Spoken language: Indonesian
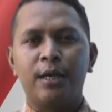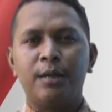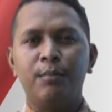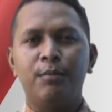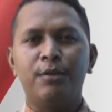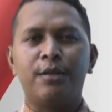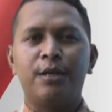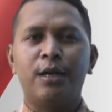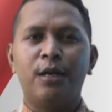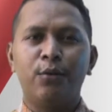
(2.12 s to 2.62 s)

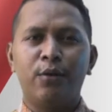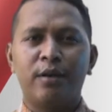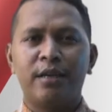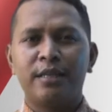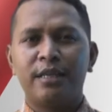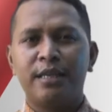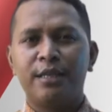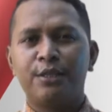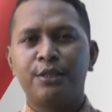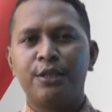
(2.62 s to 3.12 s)
Kementerian
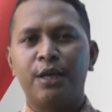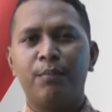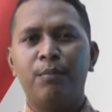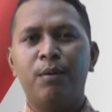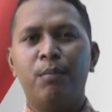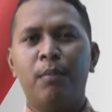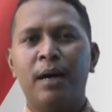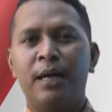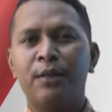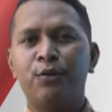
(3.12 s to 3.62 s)
Luar Negeri
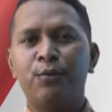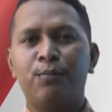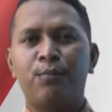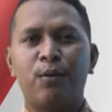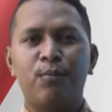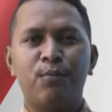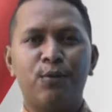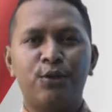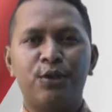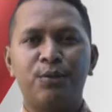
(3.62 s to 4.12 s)
siap membantu
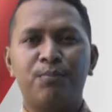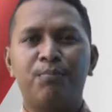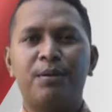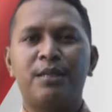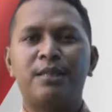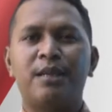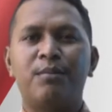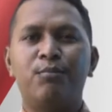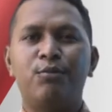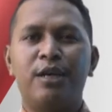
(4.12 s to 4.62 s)
promosi
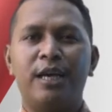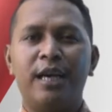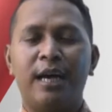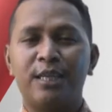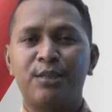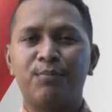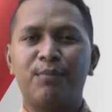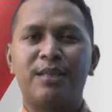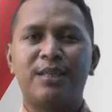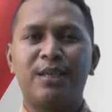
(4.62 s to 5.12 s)
pesta
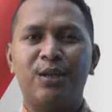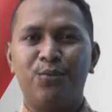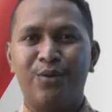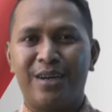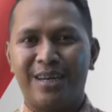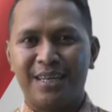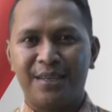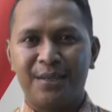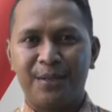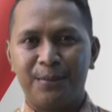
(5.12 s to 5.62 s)
budaya Asmat ke
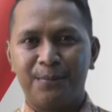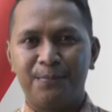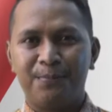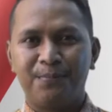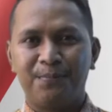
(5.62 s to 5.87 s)
luar negeri.